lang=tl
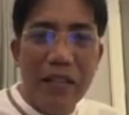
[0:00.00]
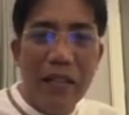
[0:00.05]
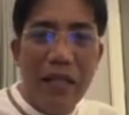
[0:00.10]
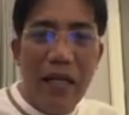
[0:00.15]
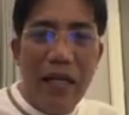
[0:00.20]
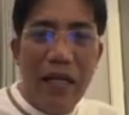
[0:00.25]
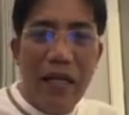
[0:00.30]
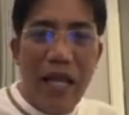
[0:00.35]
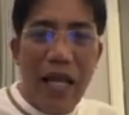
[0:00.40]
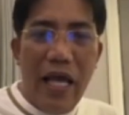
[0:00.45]

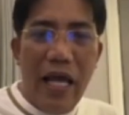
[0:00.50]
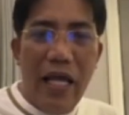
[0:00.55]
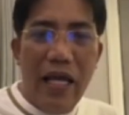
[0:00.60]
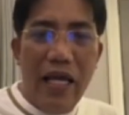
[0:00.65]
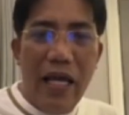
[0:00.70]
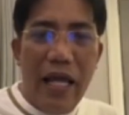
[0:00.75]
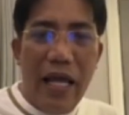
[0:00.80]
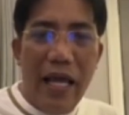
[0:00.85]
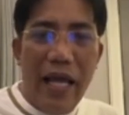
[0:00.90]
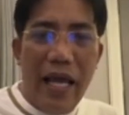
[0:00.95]

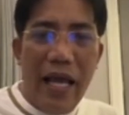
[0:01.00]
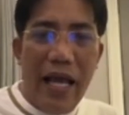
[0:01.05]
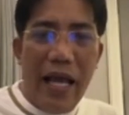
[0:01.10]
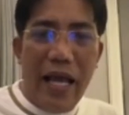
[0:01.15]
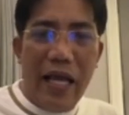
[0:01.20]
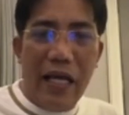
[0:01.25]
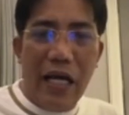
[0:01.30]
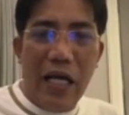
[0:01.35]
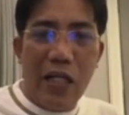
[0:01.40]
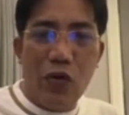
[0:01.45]
Len
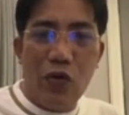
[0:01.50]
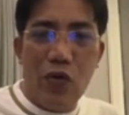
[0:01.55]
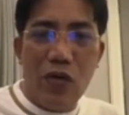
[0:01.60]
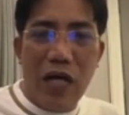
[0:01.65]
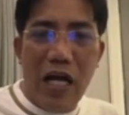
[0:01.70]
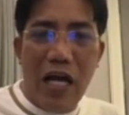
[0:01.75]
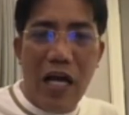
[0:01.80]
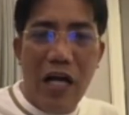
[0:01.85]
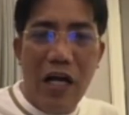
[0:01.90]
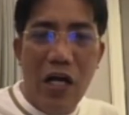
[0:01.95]

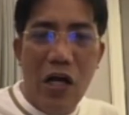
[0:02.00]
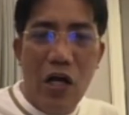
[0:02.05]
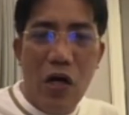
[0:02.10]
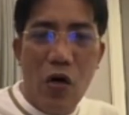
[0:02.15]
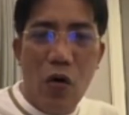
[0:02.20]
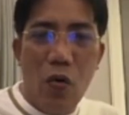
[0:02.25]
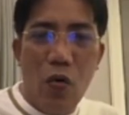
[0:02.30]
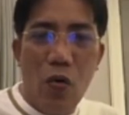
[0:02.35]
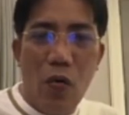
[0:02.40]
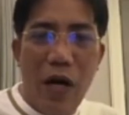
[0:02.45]
Heradura,
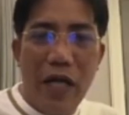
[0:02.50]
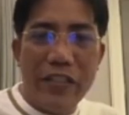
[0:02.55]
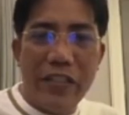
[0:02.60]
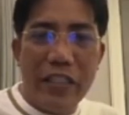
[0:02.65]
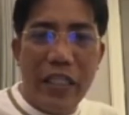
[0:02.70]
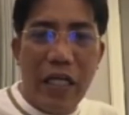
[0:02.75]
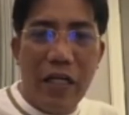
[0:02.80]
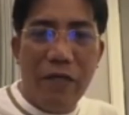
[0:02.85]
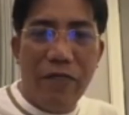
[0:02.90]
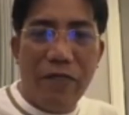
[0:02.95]

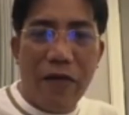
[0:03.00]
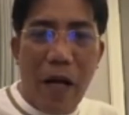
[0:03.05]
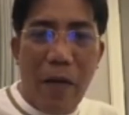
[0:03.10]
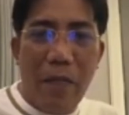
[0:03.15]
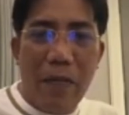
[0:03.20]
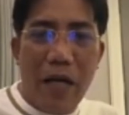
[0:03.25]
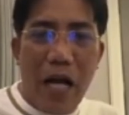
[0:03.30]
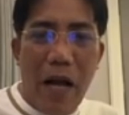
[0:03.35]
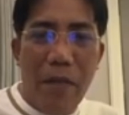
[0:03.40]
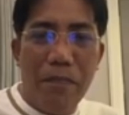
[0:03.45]
watching
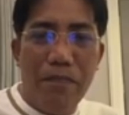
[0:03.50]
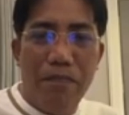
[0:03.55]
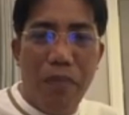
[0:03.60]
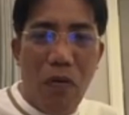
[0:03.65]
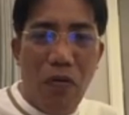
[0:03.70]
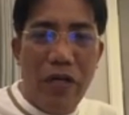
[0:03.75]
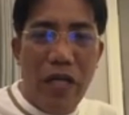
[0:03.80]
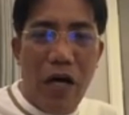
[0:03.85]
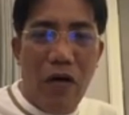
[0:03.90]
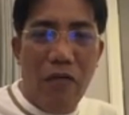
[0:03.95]
from
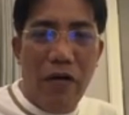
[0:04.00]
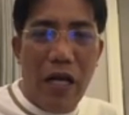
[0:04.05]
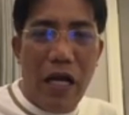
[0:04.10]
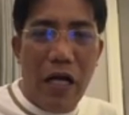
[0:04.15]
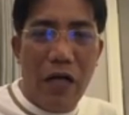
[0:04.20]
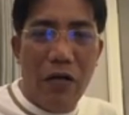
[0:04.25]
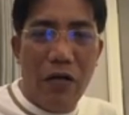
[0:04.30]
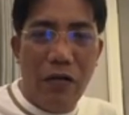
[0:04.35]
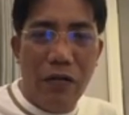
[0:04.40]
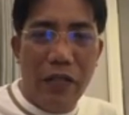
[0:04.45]
Cabuyao,
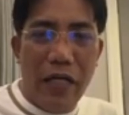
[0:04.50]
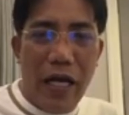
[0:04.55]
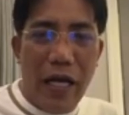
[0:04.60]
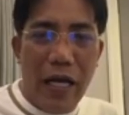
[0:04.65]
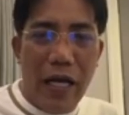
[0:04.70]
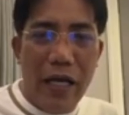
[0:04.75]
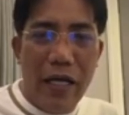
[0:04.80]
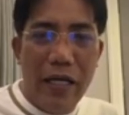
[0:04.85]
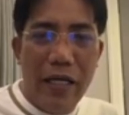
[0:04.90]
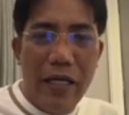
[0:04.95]

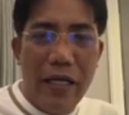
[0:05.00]
Laguna.